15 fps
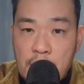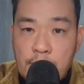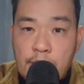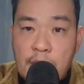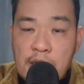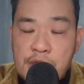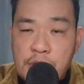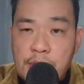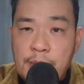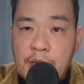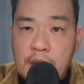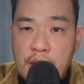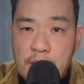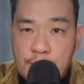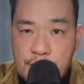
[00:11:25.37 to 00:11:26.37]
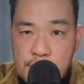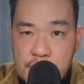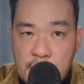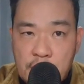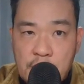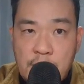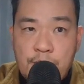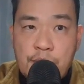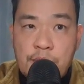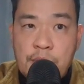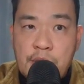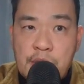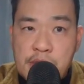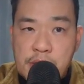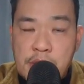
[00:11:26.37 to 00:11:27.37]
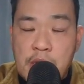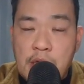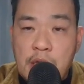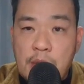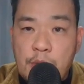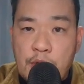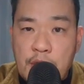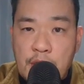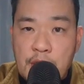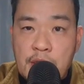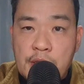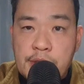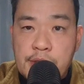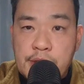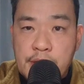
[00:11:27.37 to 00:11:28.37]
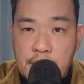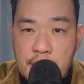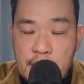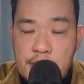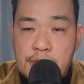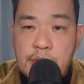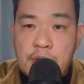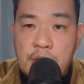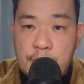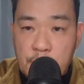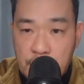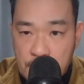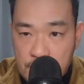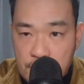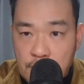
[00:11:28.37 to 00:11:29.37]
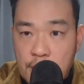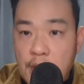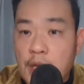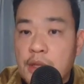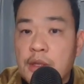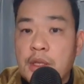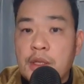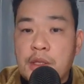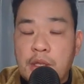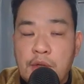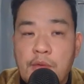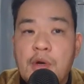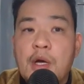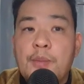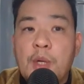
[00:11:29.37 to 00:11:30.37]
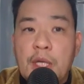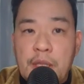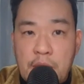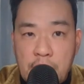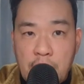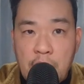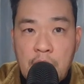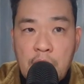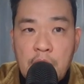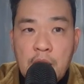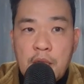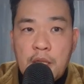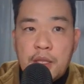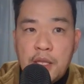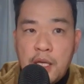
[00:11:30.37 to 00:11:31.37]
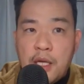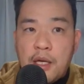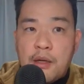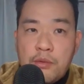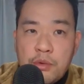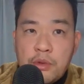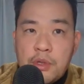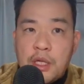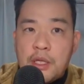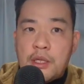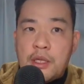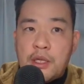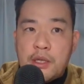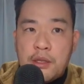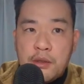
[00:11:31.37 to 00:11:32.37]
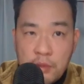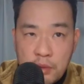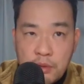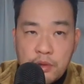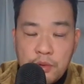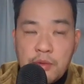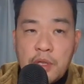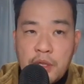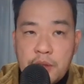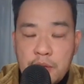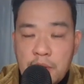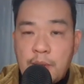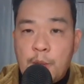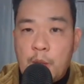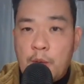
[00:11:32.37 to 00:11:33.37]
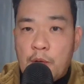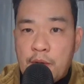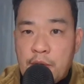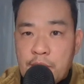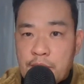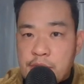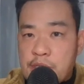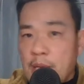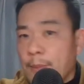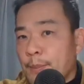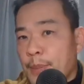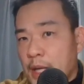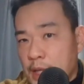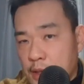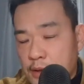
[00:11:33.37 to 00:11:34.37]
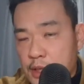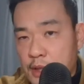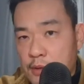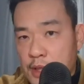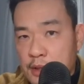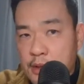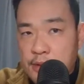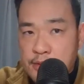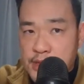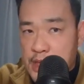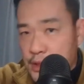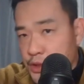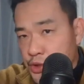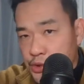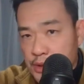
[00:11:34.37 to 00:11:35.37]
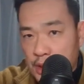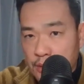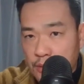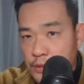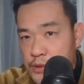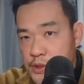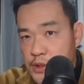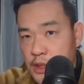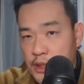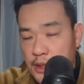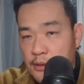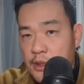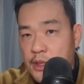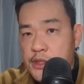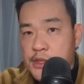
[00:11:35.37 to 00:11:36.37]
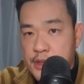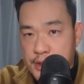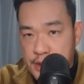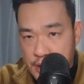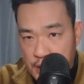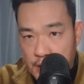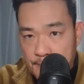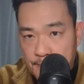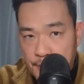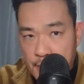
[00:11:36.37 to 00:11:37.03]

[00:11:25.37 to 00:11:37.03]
真正面からぶつかって分裂なんかも経験しながらそれでもこうやっていった教会もあってでこのカナダの教会っていうのはまあ我々の先輩なわけ我々の30年後の姿なわけじゃないですか。